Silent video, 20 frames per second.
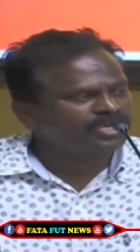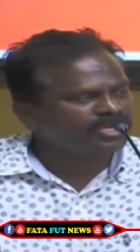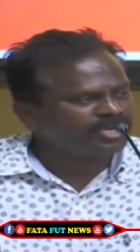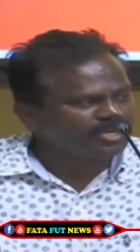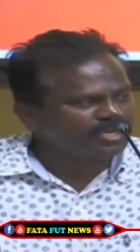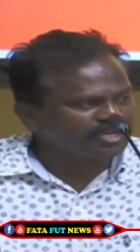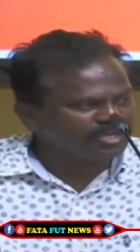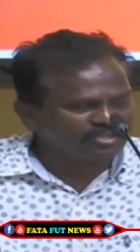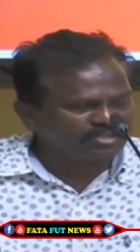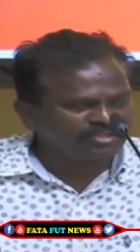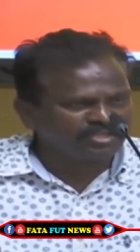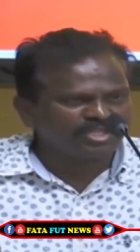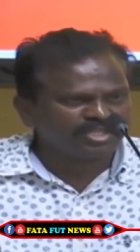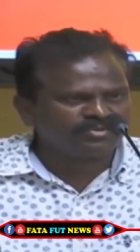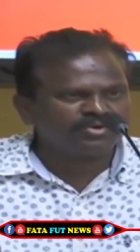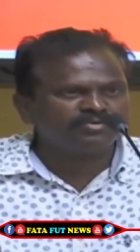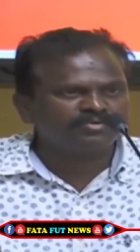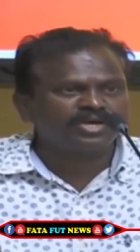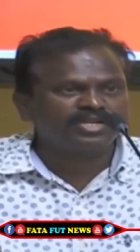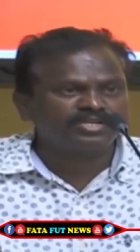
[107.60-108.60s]
ఇందాక
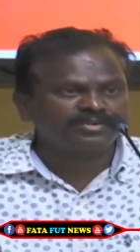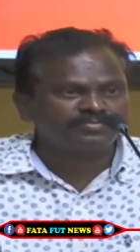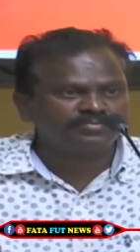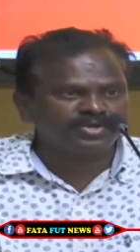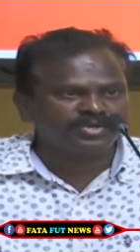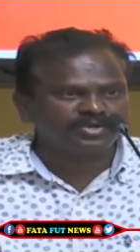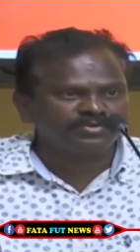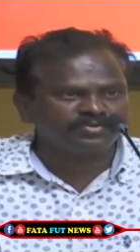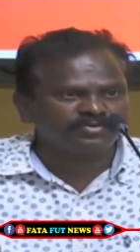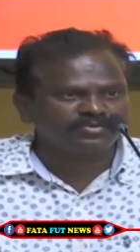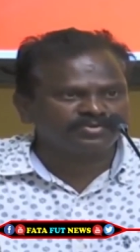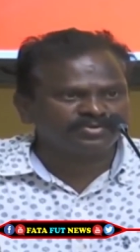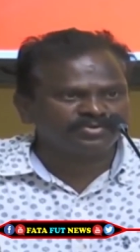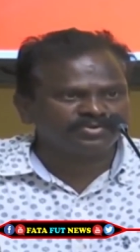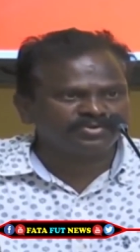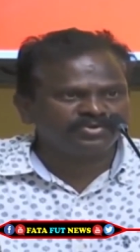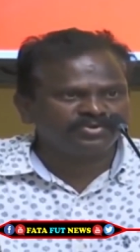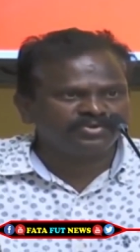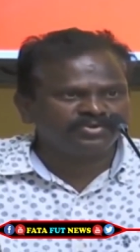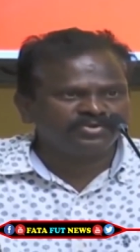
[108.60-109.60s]
చంద్రబాబు గారు చెప్పారు
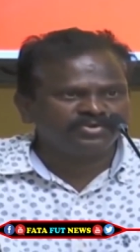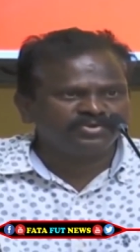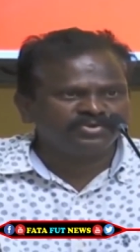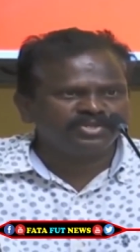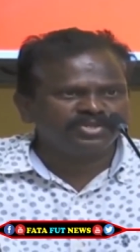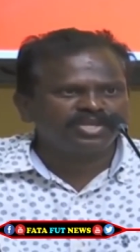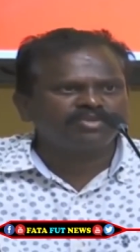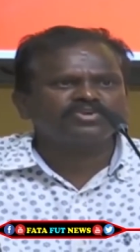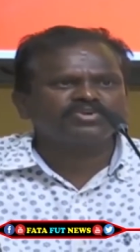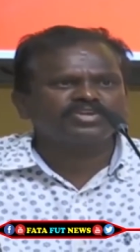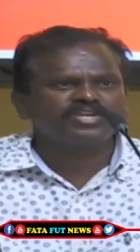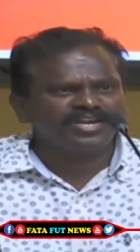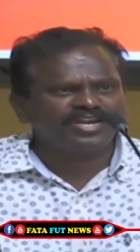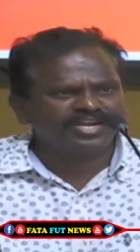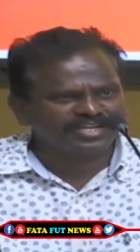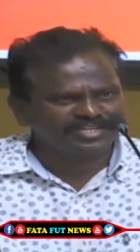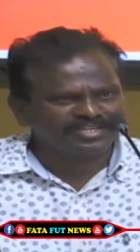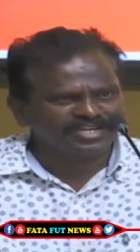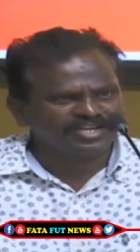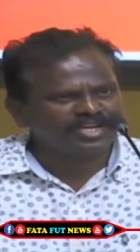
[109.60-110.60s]
ఎవరిని
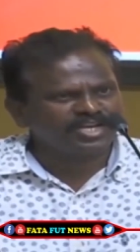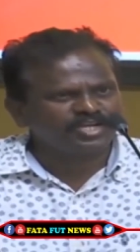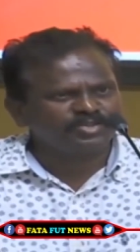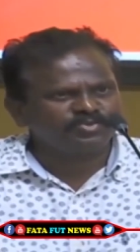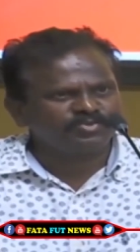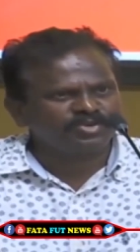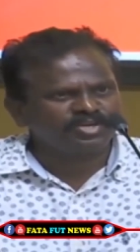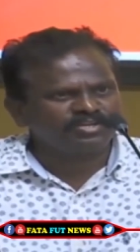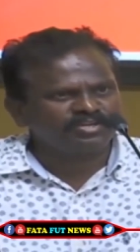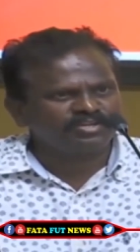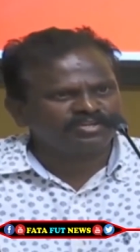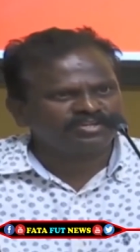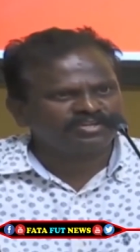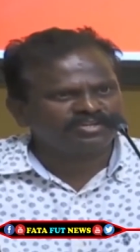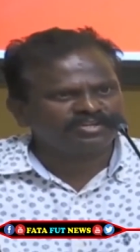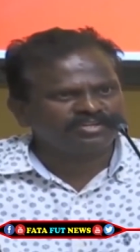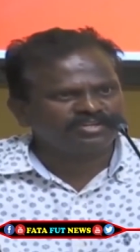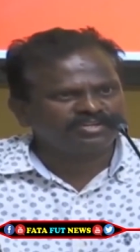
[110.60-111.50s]
లెక్క చేయట్లేదు అని